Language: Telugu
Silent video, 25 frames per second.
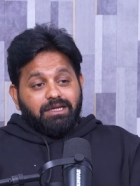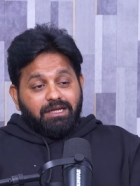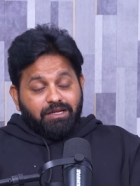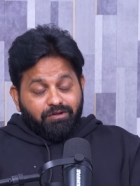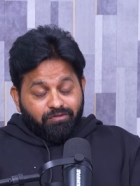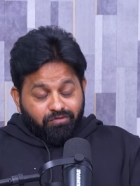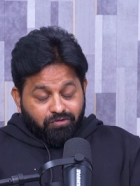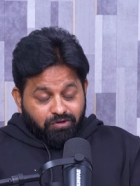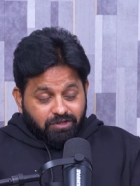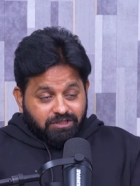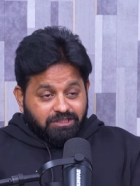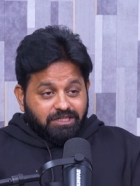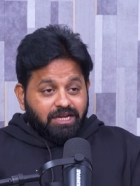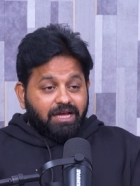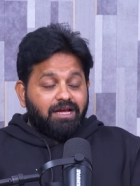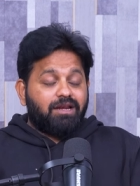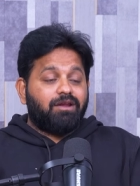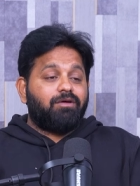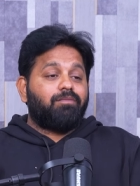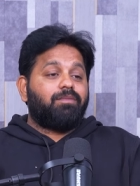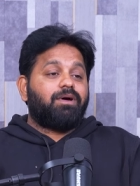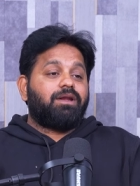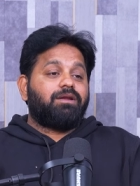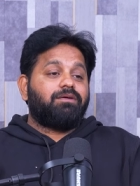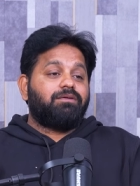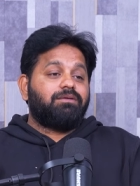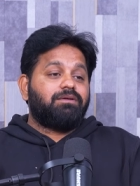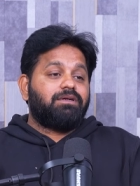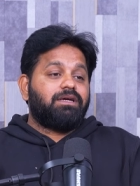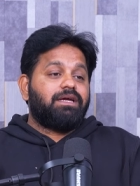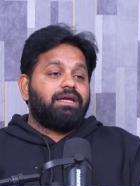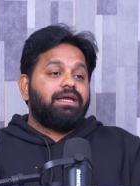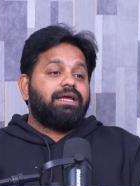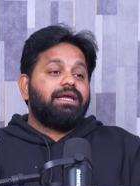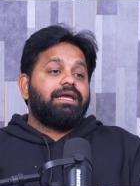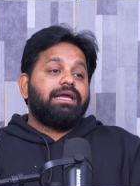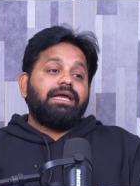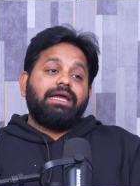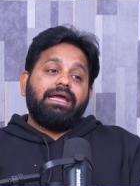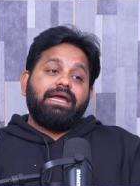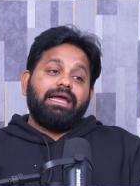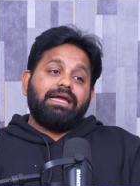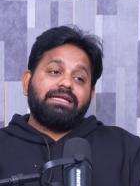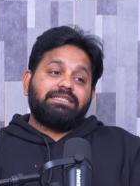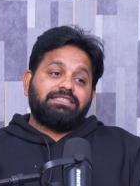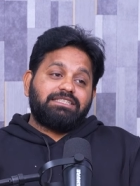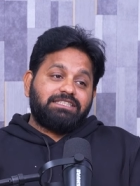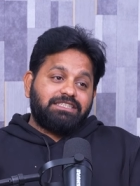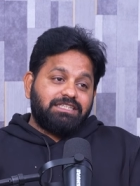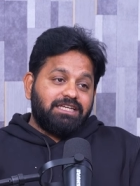ఈ ఫుల్ స్టాక్లో మనం
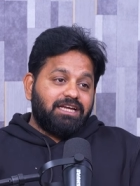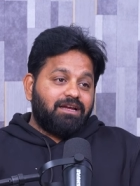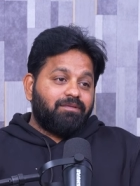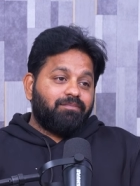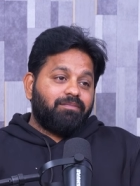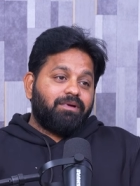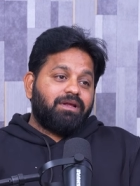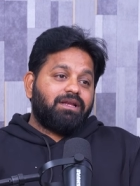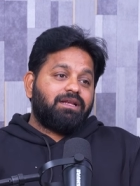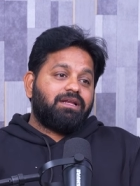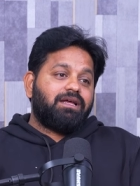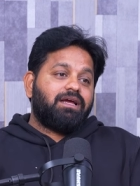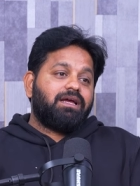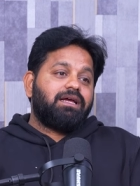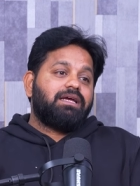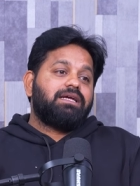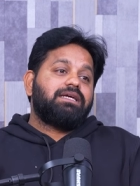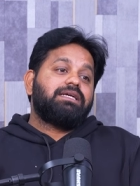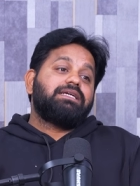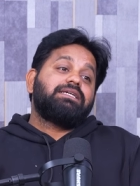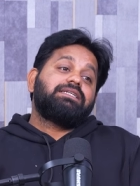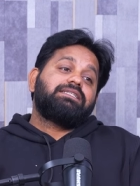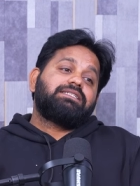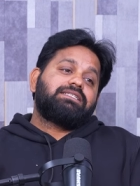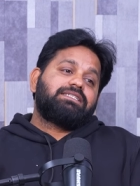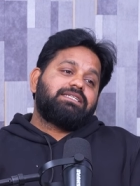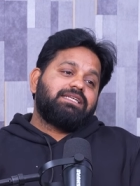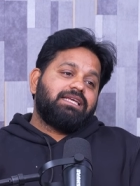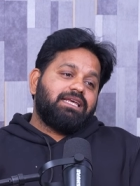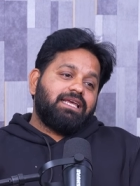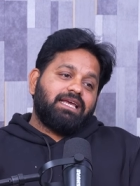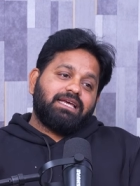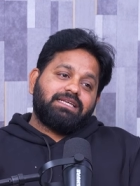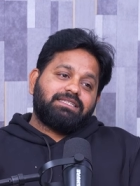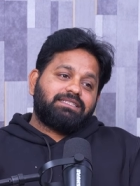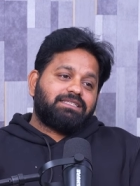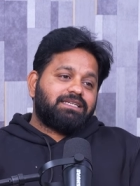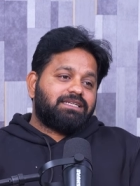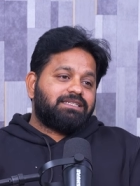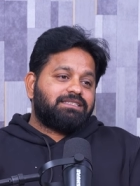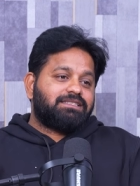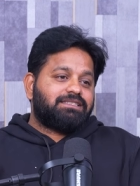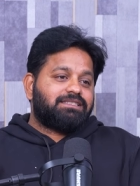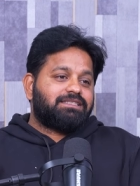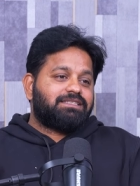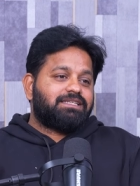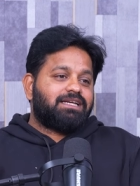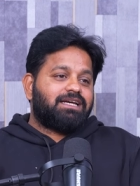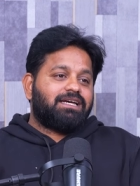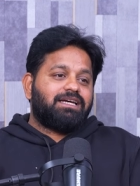హెచ్టిఎంఎల్ సిఎస్ఎస్
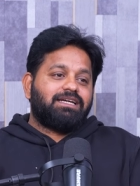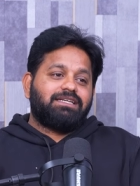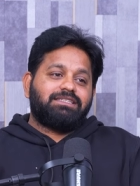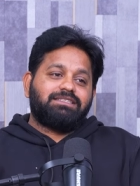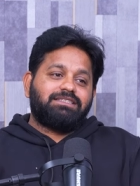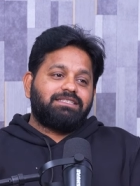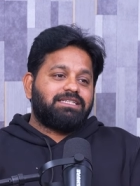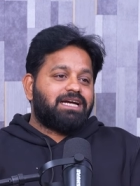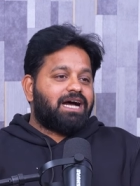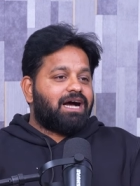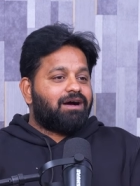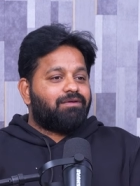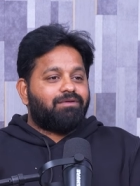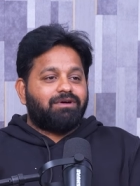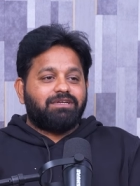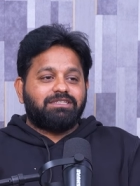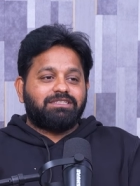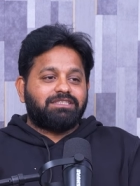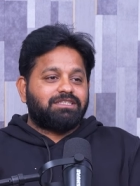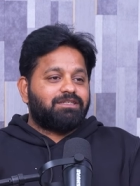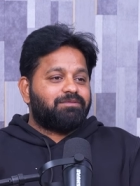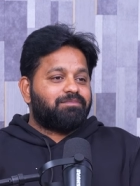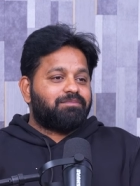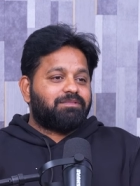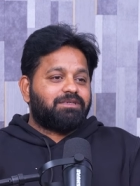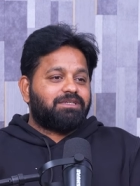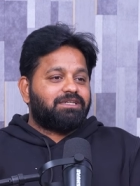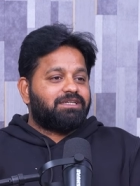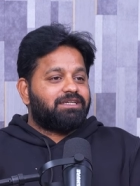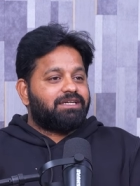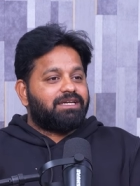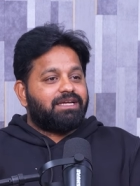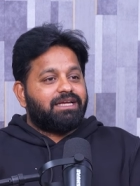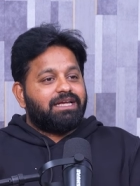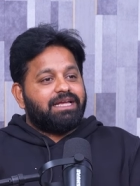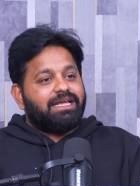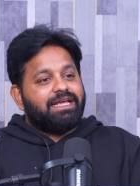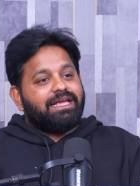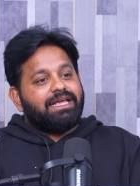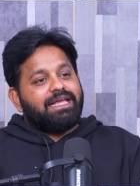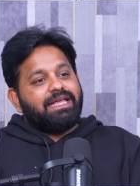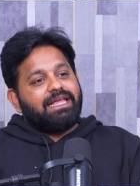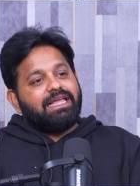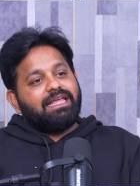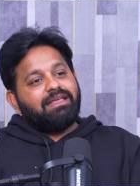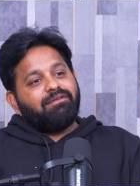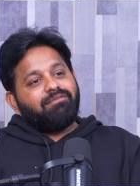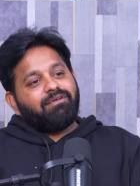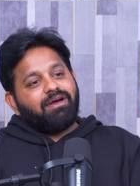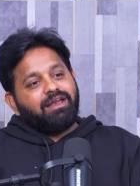జావా స్క్రిప్ట్
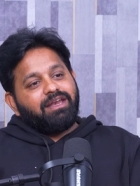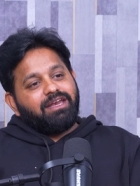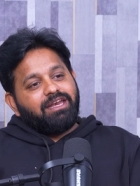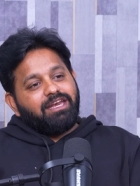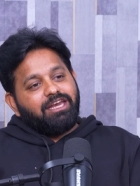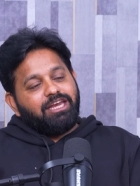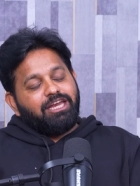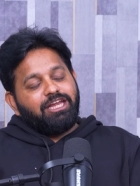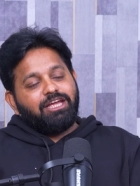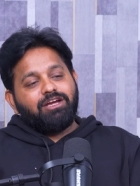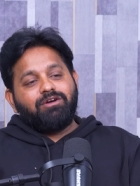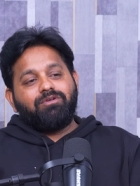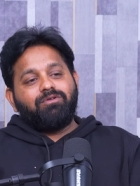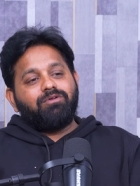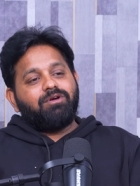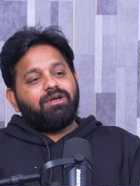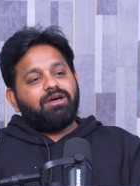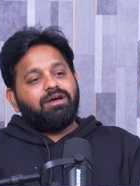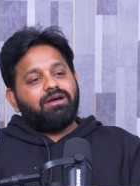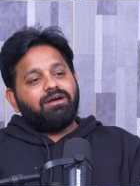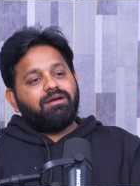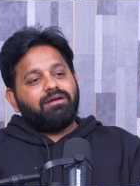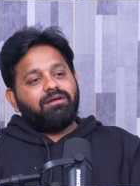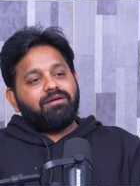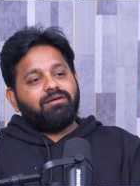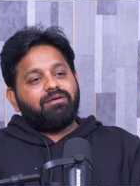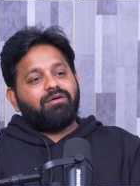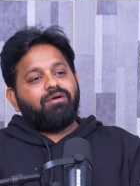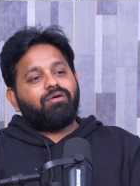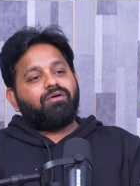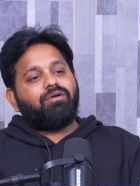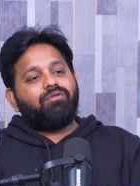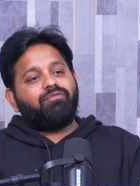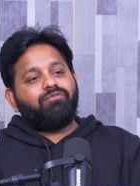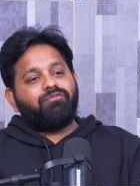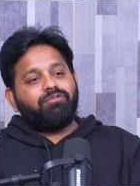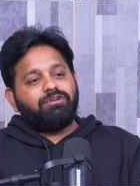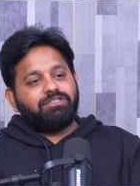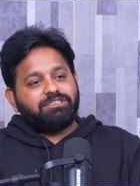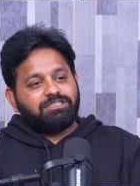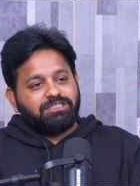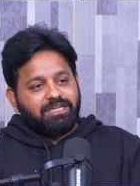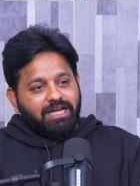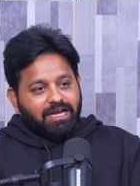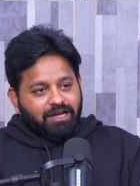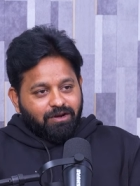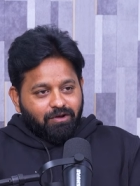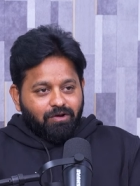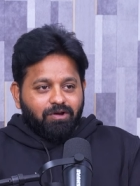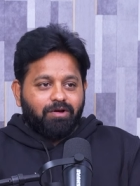ఇవన్నీ కూడా ఒక ఫుల్
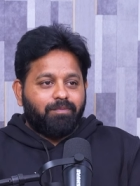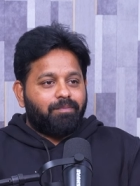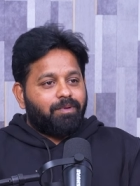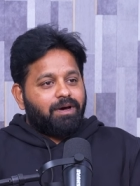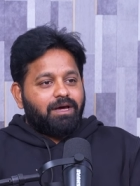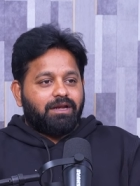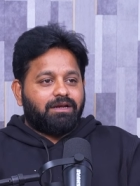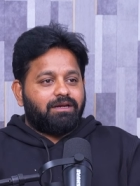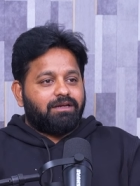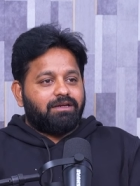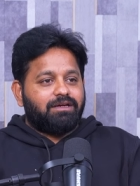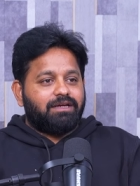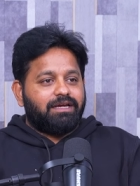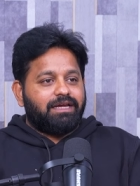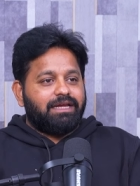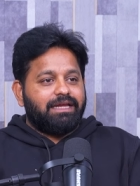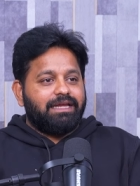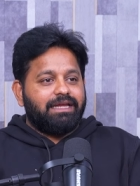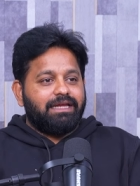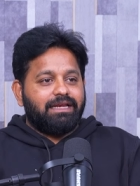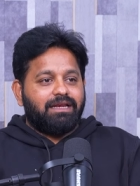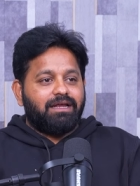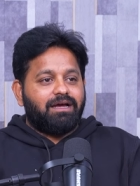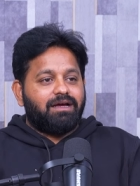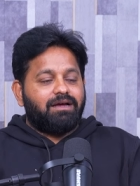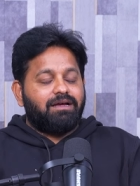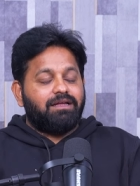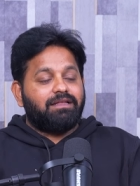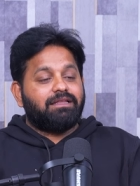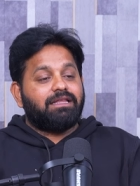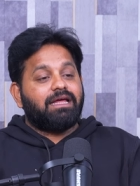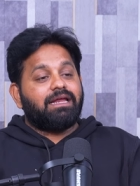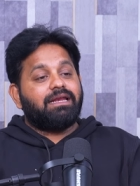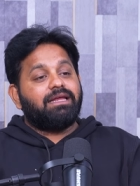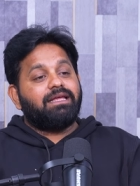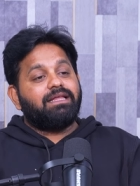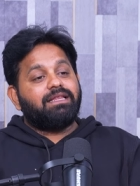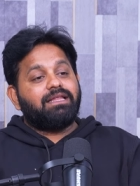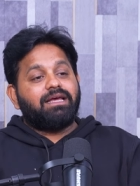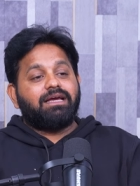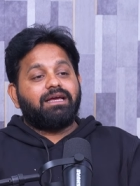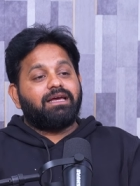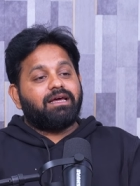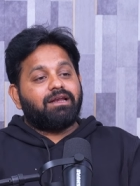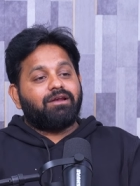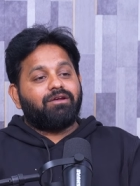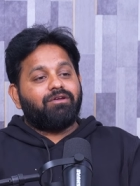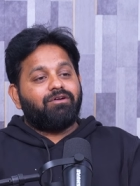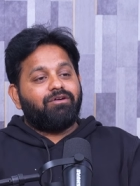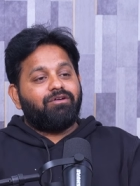స్టాక్లో ఒక పార్ట్ ఇలా దరి
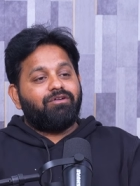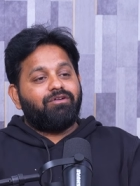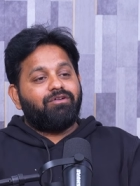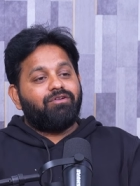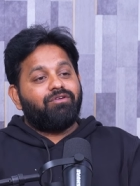దగ్గరలో